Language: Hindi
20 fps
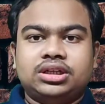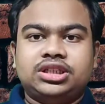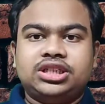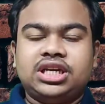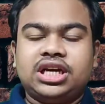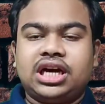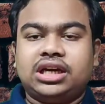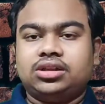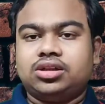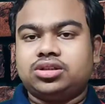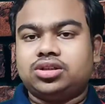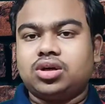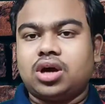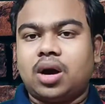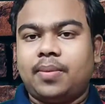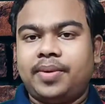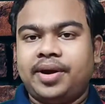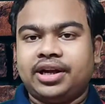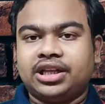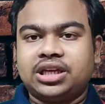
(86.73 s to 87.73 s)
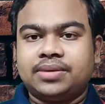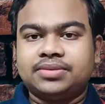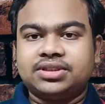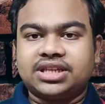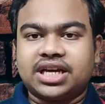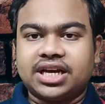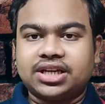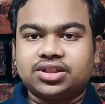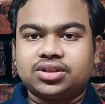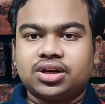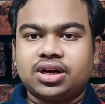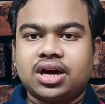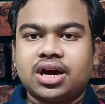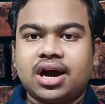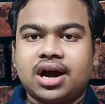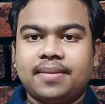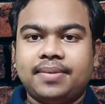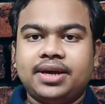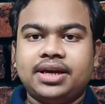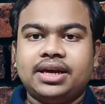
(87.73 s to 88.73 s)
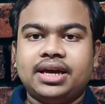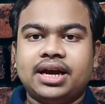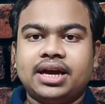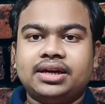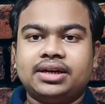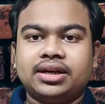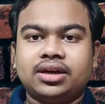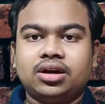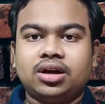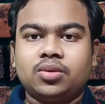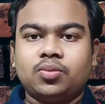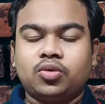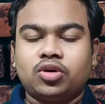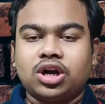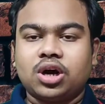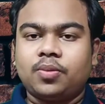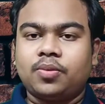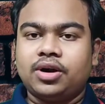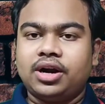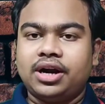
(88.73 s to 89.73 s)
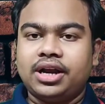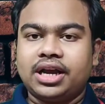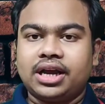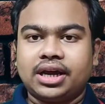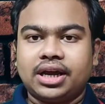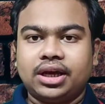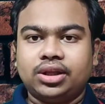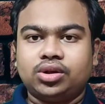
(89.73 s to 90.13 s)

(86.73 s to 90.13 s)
जी हाँ दोस्तों आपने एकदम सही सुना अभी एयरटेल और वोडाफोन इंडिया